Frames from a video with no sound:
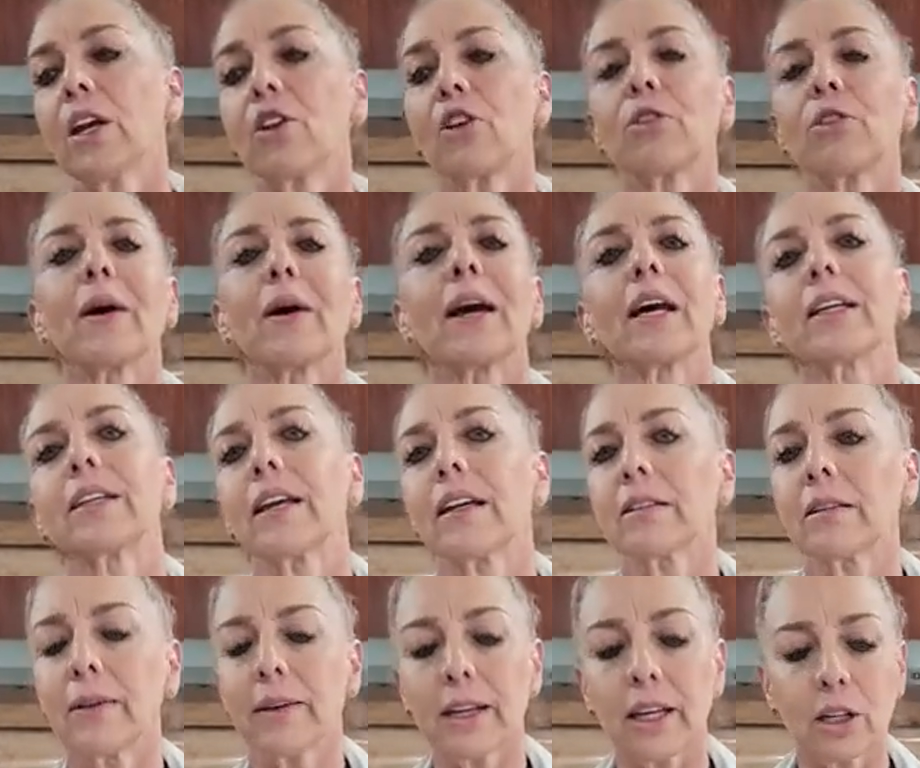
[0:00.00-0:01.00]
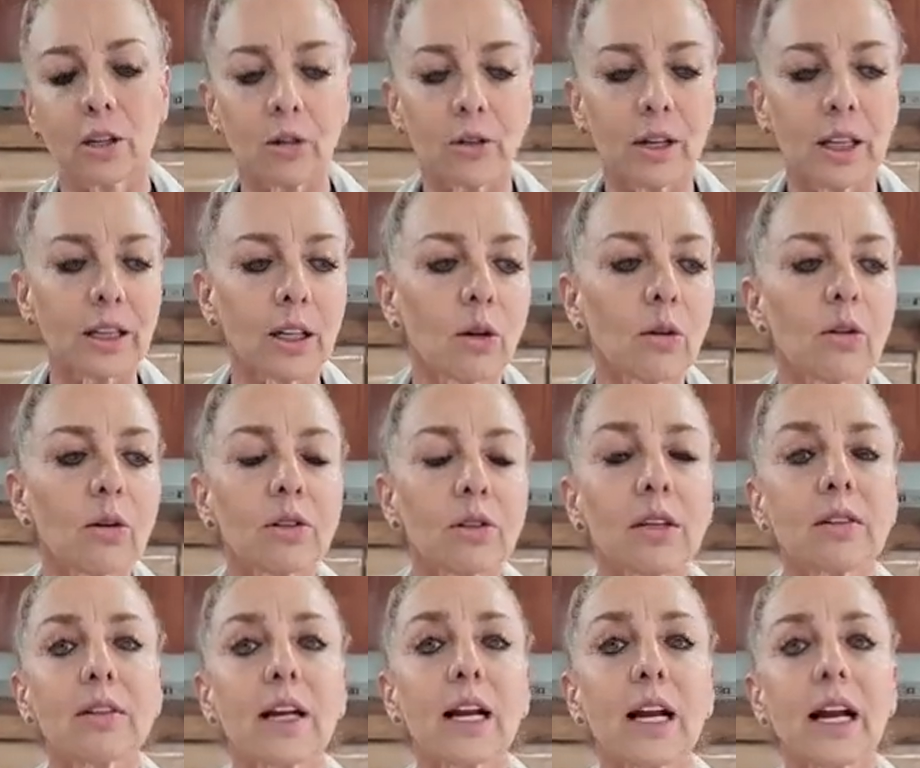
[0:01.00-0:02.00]
nos va, ya saben que yo ya tengo
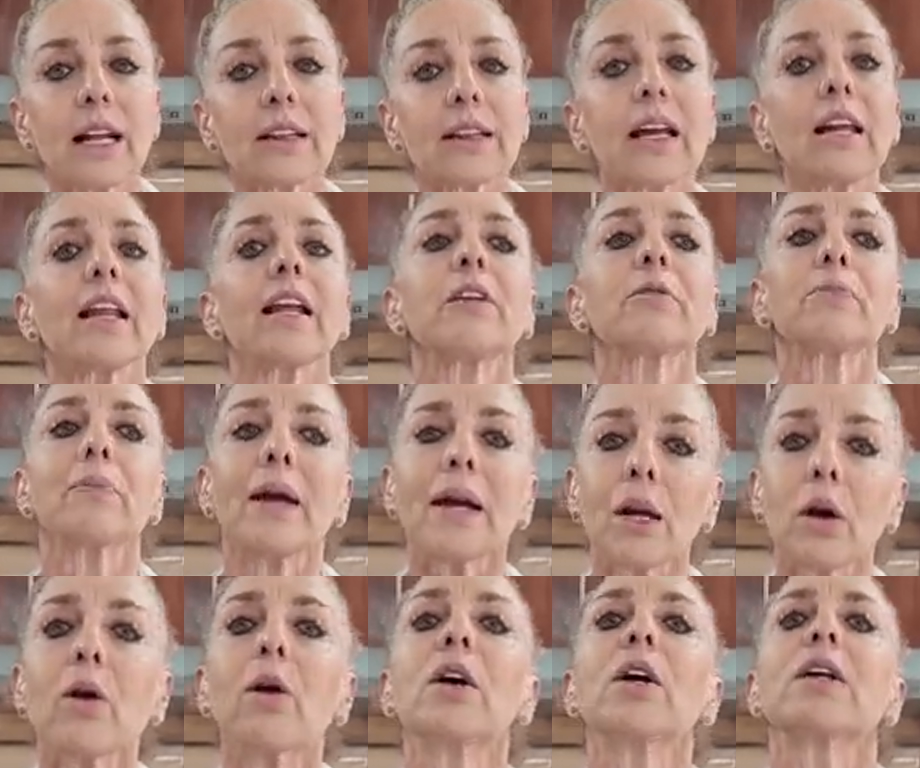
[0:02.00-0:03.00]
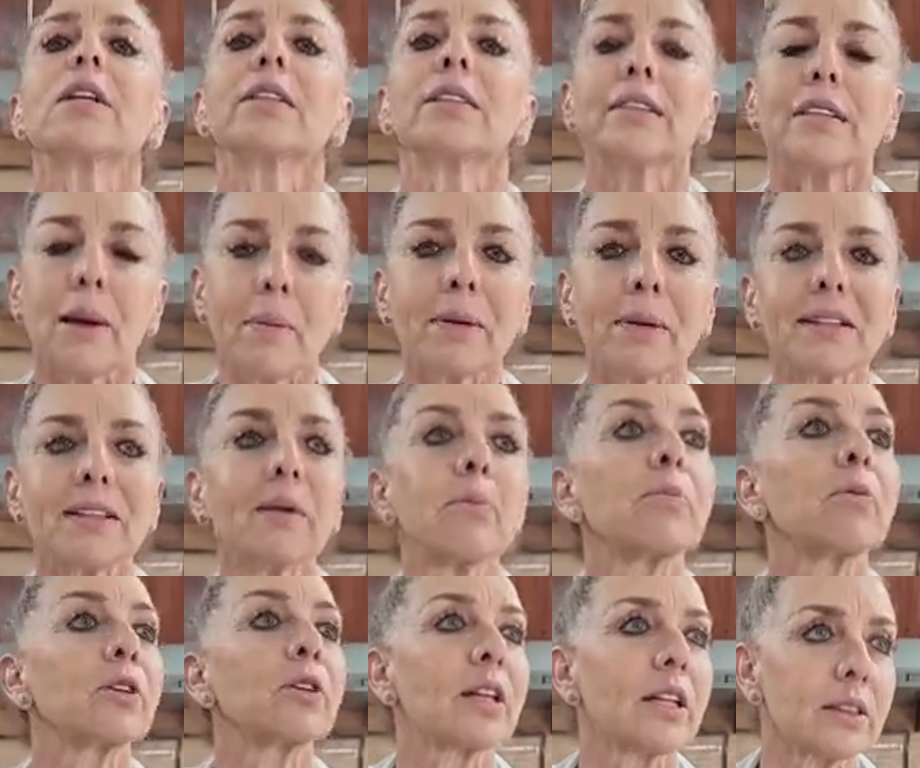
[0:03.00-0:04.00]
cosas adelantadas, pero siempre es
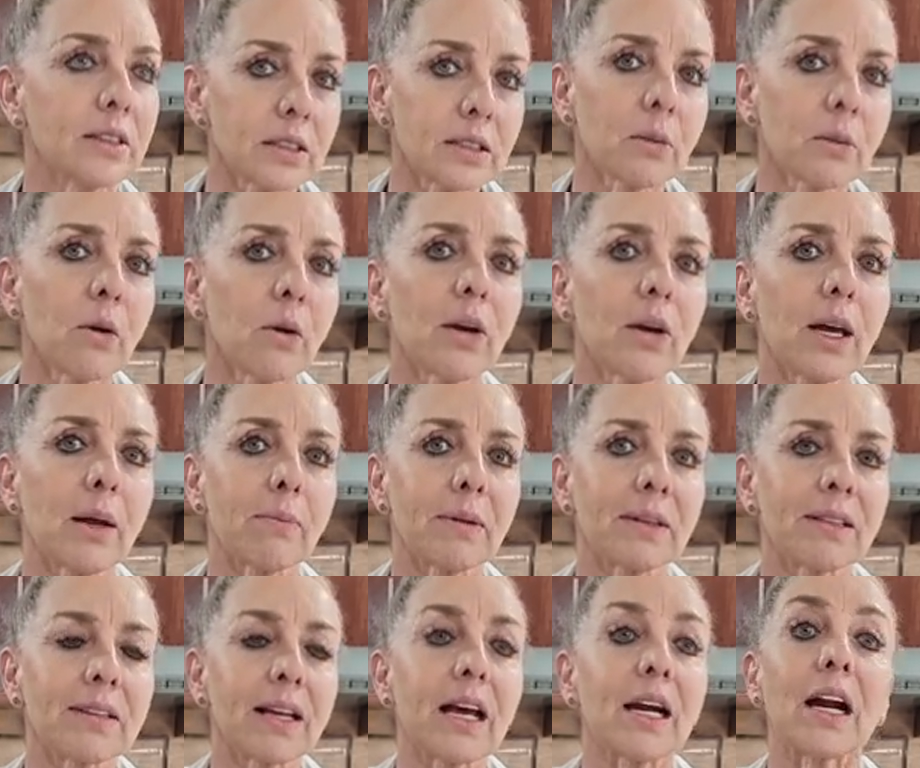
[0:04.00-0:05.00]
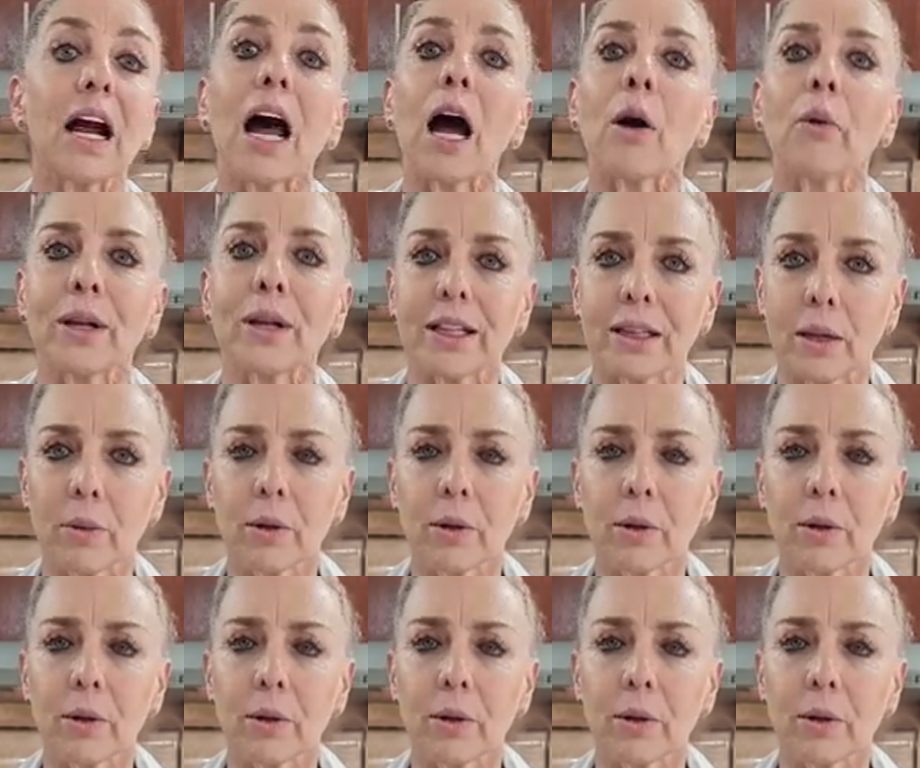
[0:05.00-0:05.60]
importantísimo empezar ahorita.